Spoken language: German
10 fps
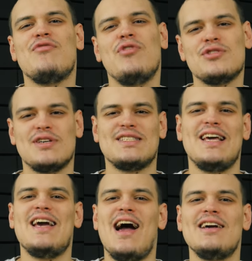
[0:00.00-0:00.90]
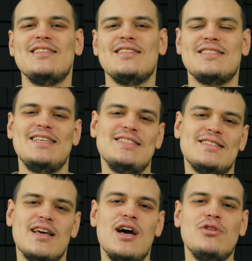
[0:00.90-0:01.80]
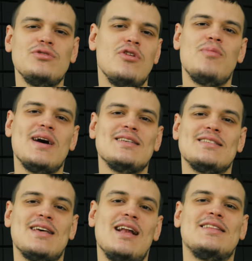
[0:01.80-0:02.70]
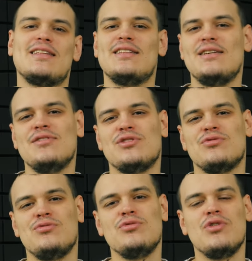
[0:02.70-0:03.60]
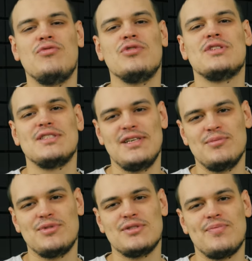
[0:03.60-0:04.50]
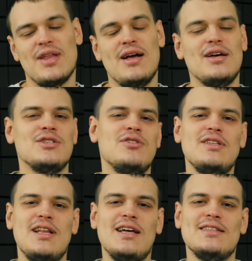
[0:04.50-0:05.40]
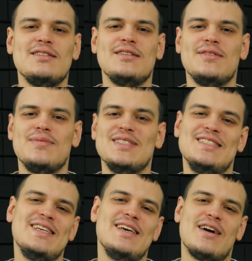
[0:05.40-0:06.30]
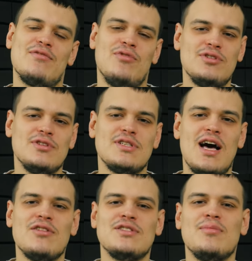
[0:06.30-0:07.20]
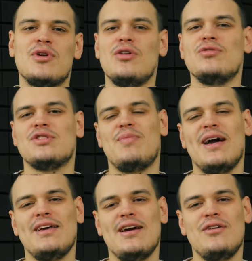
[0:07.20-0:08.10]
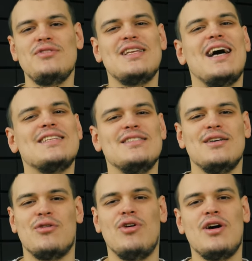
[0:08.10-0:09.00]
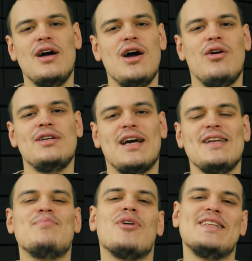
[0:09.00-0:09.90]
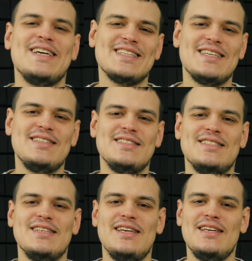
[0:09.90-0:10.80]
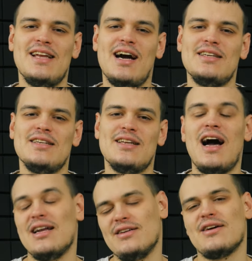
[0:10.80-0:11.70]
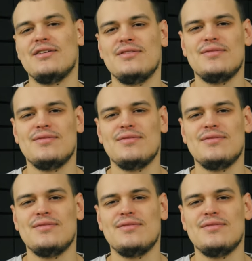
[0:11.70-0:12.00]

Fotos geeignet ist und ob es Alternativen zu Google Fotos gibt. So entladen ähm, Sie Ihre Fotos aus dem Cloud-Speicher und laden sie hoch oder importieren sie in einen anderen.